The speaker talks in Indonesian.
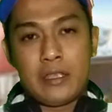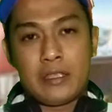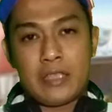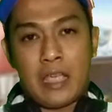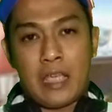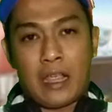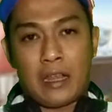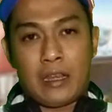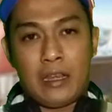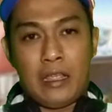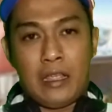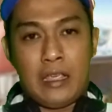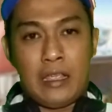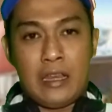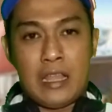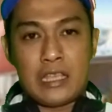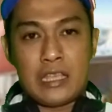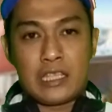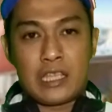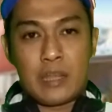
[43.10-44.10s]
cek
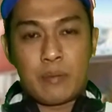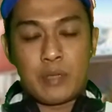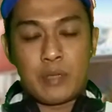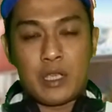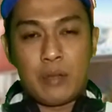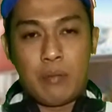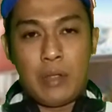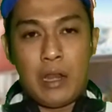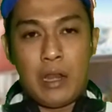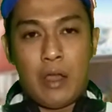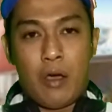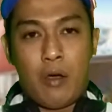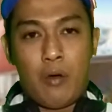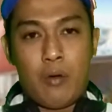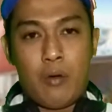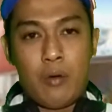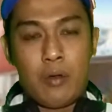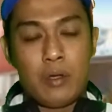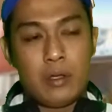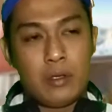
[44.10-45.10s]
di description
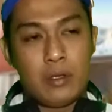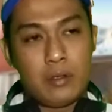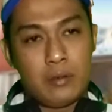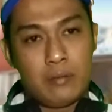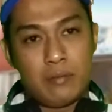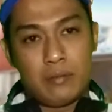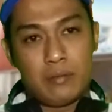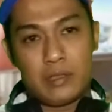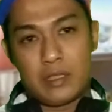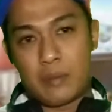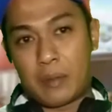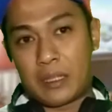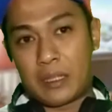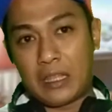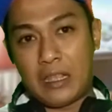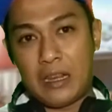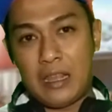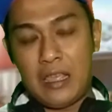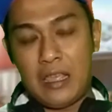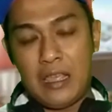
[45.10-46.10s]
below
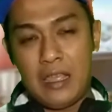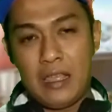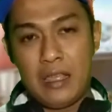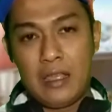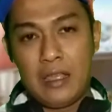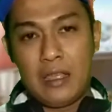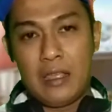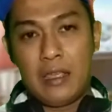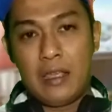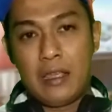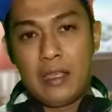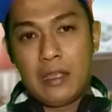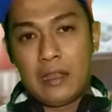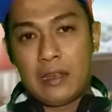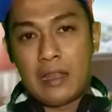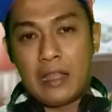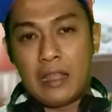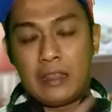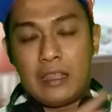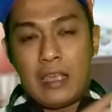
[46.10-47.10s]
seperti ini
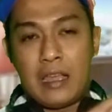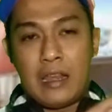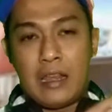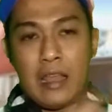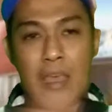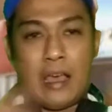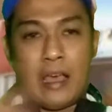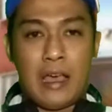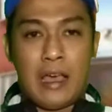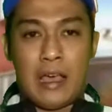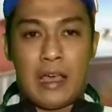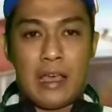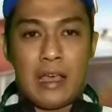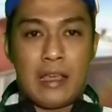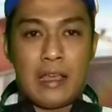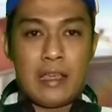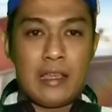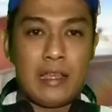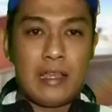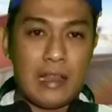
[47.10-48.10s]
nanti ada
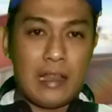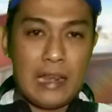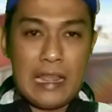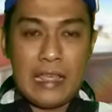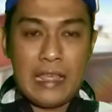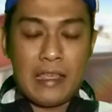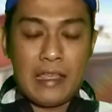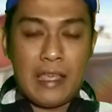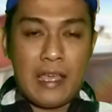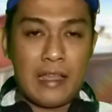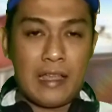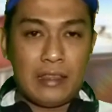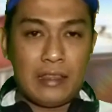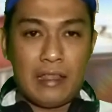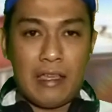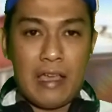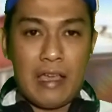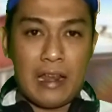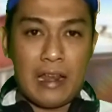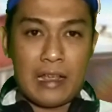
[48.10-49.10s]
linknya
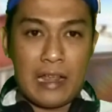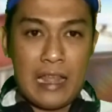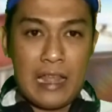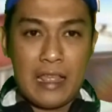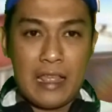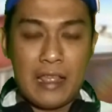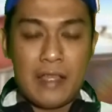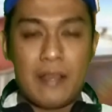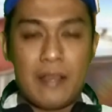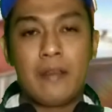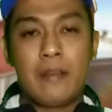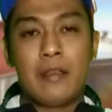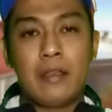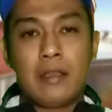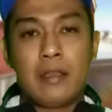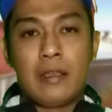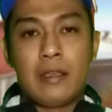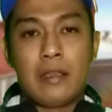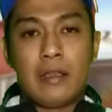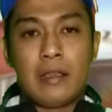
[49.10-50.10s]
tinggal klik
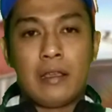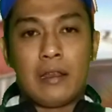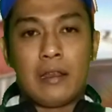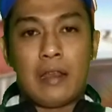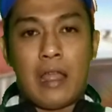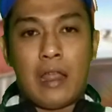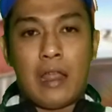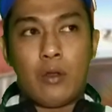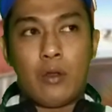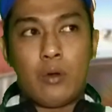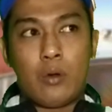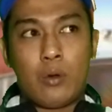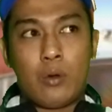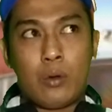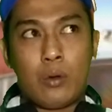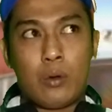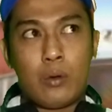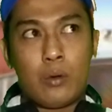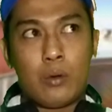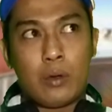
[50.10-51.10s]

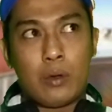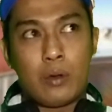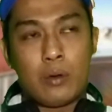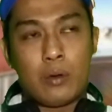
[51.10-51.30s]
lalu